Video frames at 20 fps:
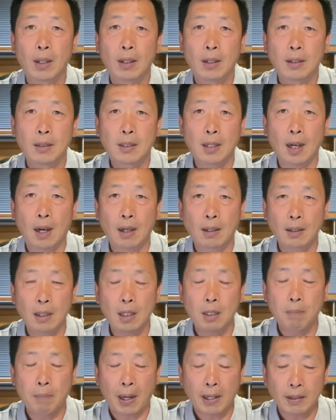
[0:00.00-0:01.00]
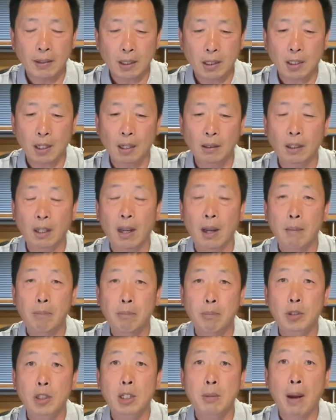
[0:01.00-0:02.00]
像一般的商店，
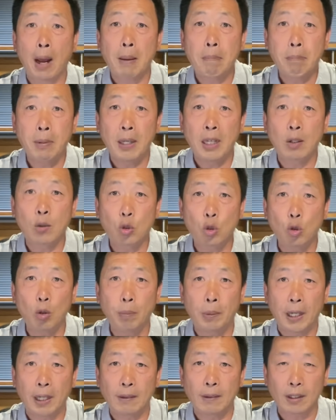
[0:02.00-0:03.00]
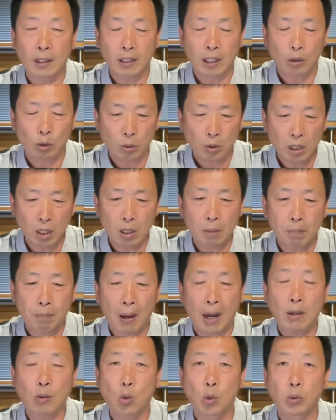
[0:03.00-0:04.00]
不是卖必需品的这种一
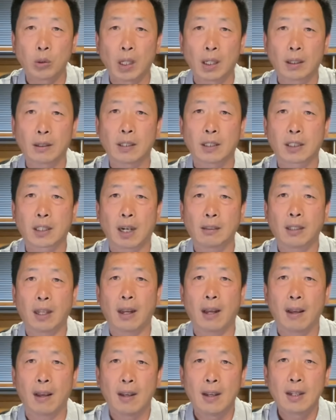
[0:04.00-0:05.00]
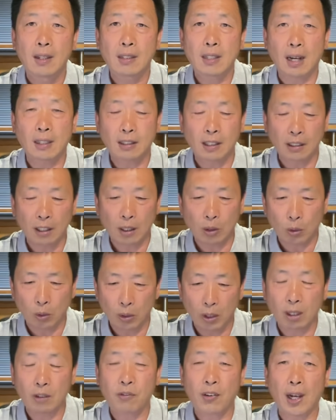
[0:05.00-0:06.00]
般功能的商店，加上那
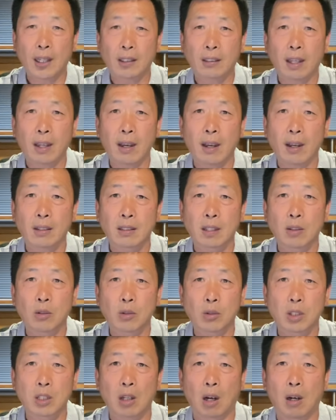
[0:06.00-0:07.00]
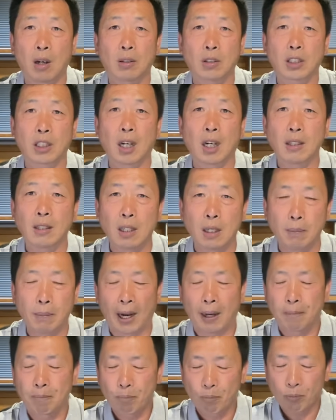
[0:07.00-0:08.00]
种理发店这种小生意
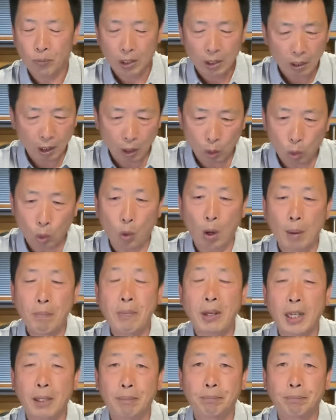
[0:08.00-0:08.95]
吧，一律关闭。